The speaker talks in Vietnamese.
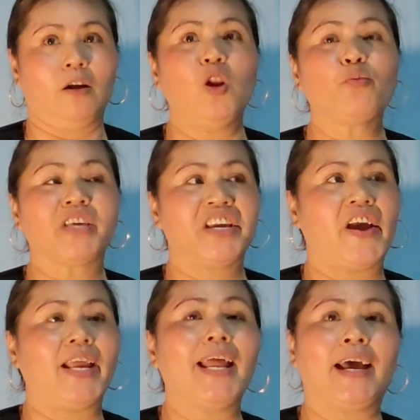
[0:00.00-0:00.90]
có lúc chị
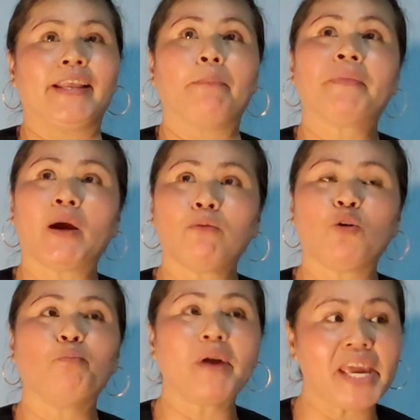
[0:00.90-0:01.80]
nghĩ là giám đốc
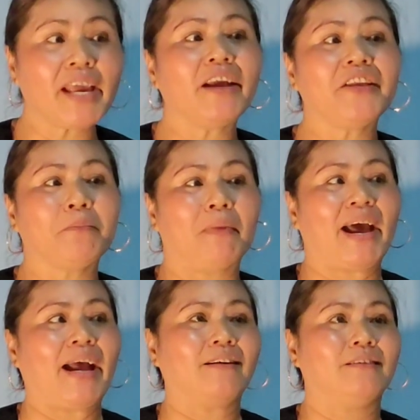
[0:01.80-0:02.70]
cũng biết á, nhưng
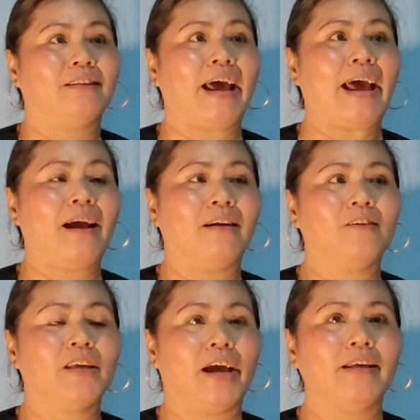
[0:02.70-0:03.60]
mà người ta
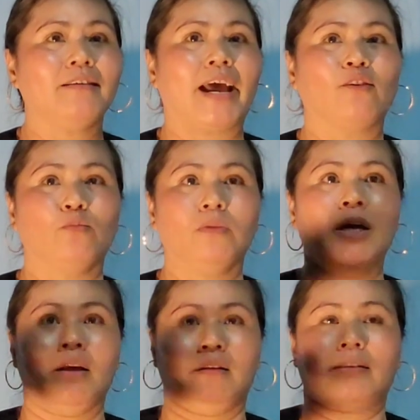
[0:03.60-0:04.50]
có thể người
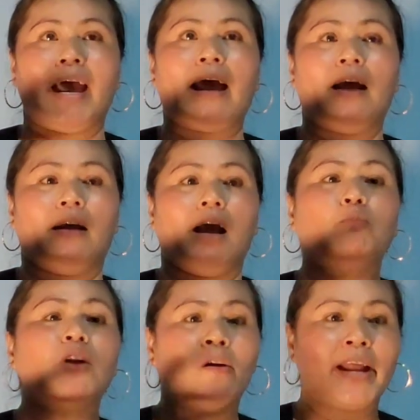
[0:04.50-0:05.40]
ta
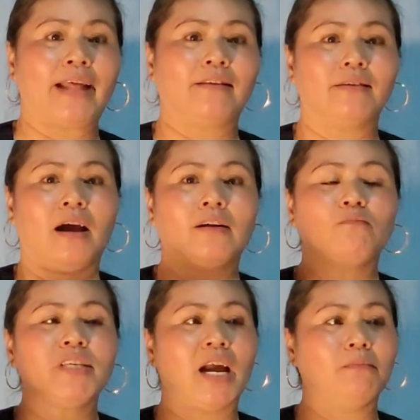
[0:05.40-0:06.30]
không nói ra, người ta sợ
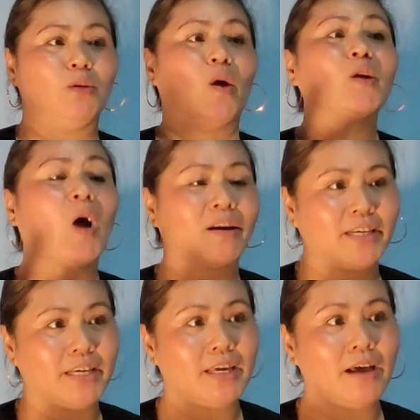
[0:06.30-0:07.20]
công nhân bị hoảng loạn
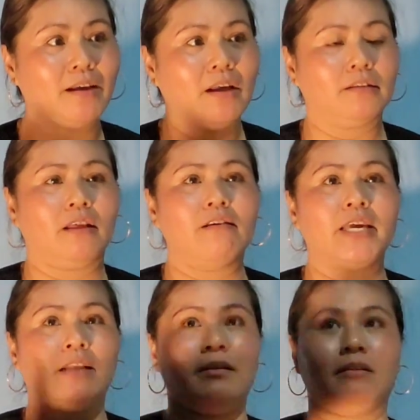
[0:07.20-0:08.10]
này kia. Tự
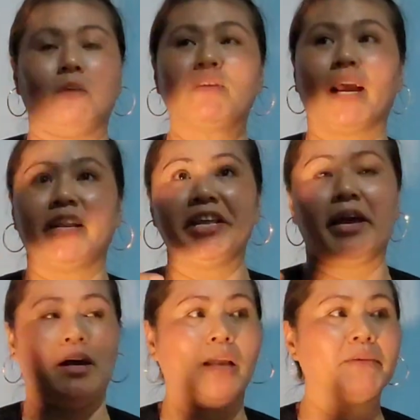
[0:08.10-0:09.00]
nhiên công nhân đi
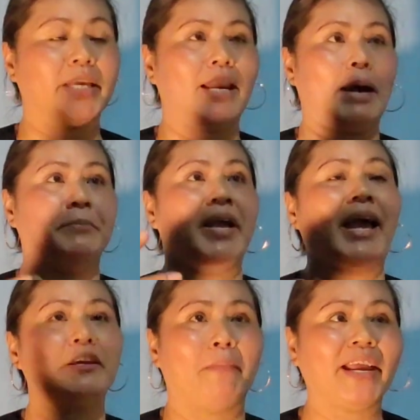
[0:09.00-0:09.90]
về hết mà chị làm
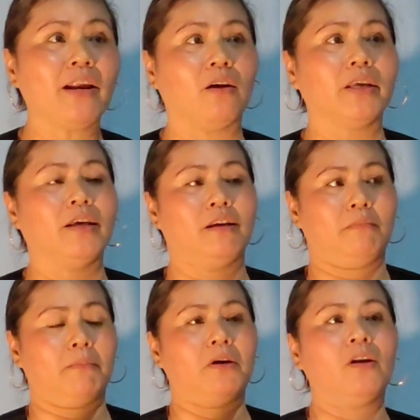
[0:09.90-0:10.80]
12 giờ mấy rồi,
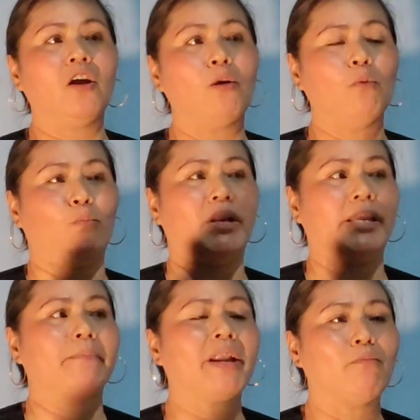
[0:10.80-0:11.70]
mà bữa đó có một mình
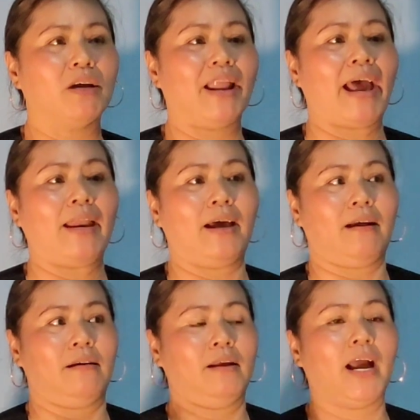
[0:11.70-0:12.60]
giám đốc ở lại,
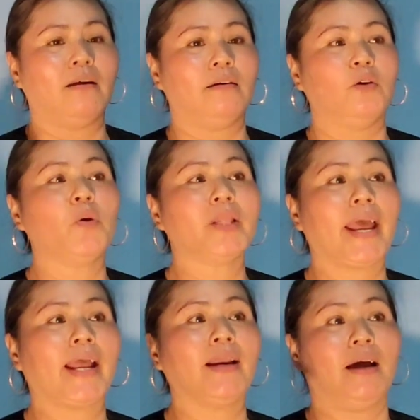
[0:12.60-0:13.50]
là gần cuối
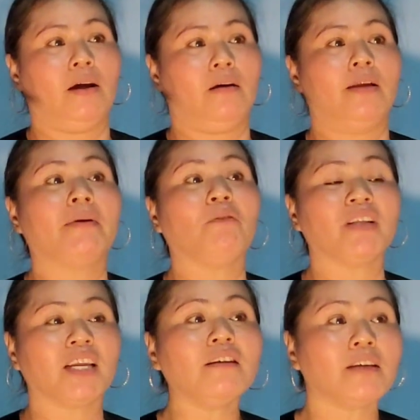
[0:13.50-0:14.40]
tháng là giám đốc phải
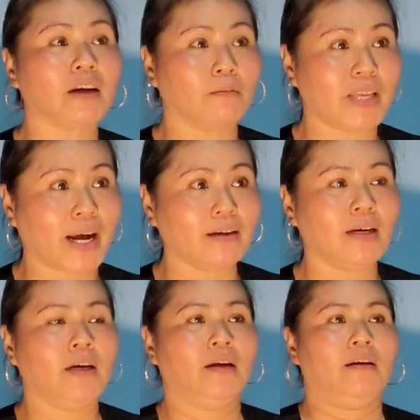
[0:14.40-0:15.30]
tính lương cho công nhân.
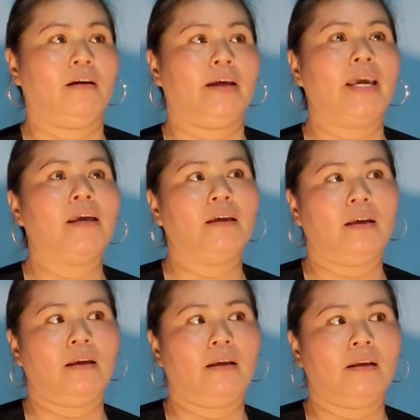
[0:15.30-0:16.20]
Rồi cái
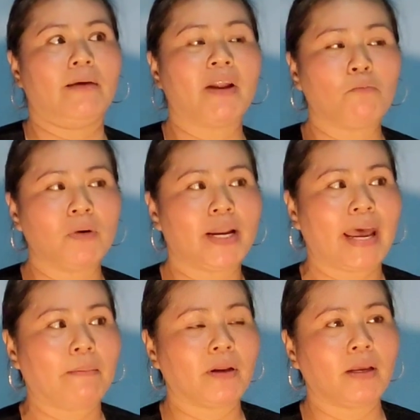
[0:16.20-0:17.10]
giám đốc mới
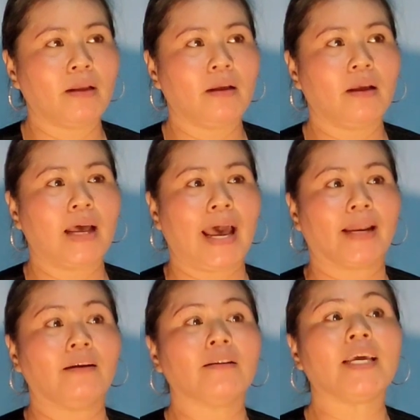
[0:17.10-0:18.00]
ra mới nói,
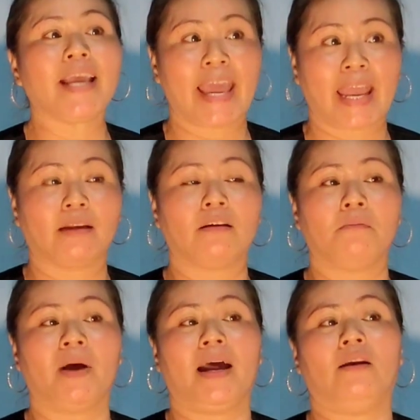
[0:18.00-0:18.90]
ảnh nói tiếng Hàn
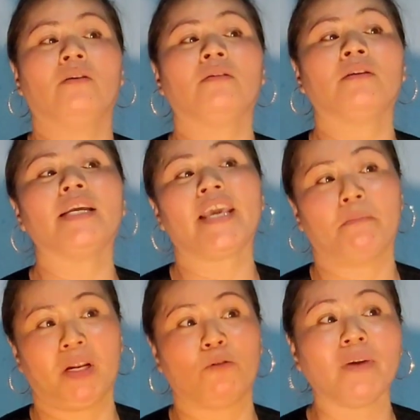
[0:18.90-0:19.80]
nhưng mà nó tiếng
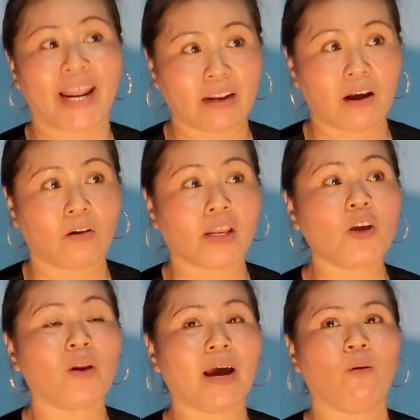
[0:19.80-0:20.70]
Việt mình cũng rành rồi, ảnh
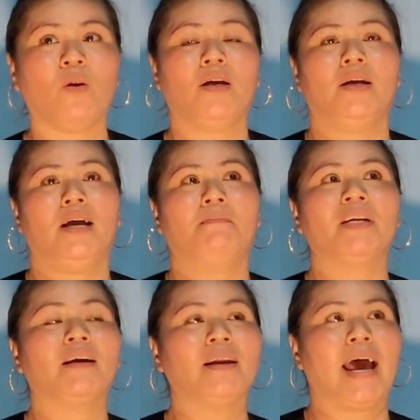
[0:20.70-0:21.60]
vô lâu mới
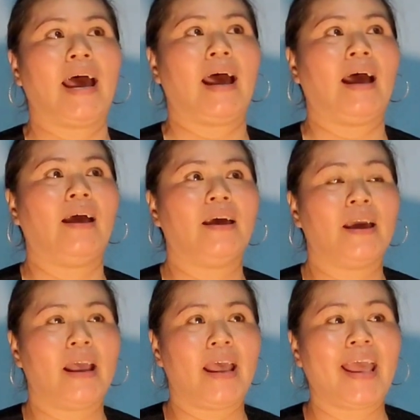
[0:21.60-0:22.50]
nói là
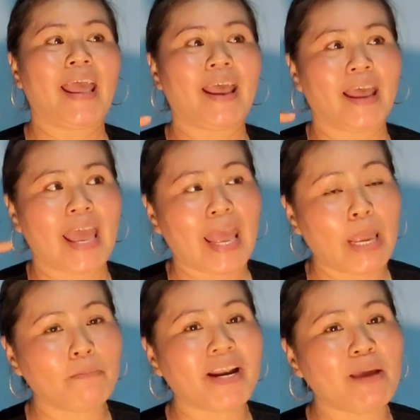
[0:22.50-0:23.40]

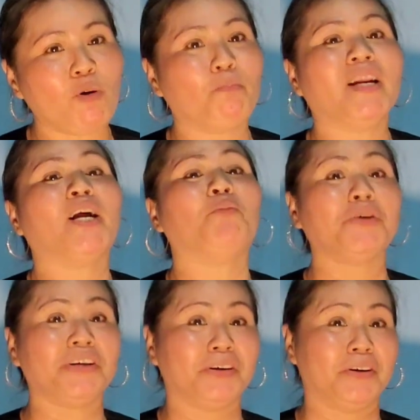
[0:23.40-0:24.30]
em ở đây một mình không
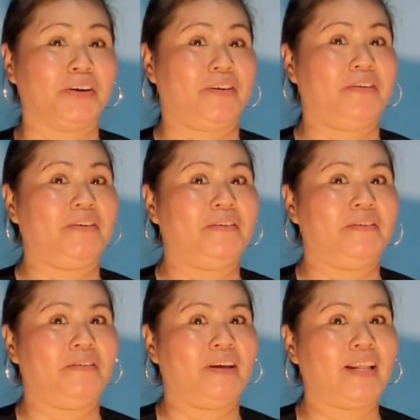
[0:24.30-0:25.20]
có được,
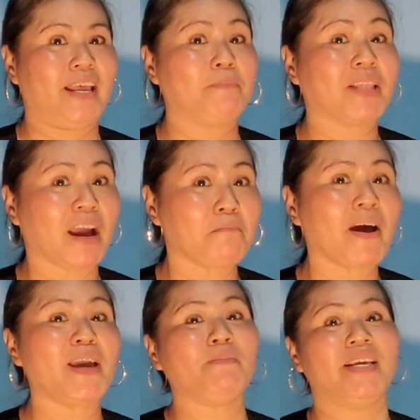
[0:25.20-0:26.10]
em tắt
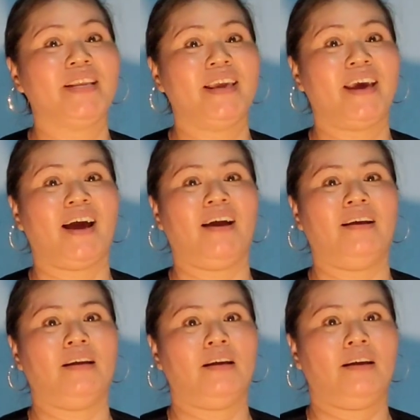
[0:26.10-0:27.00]
máy em đi về à?
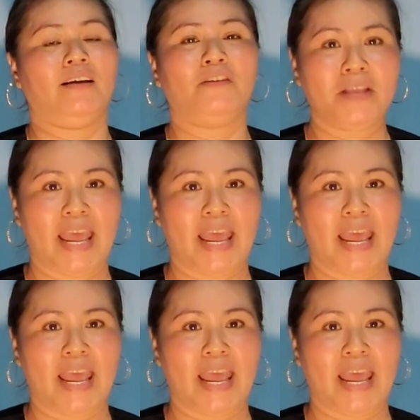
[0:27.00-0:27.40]
Nói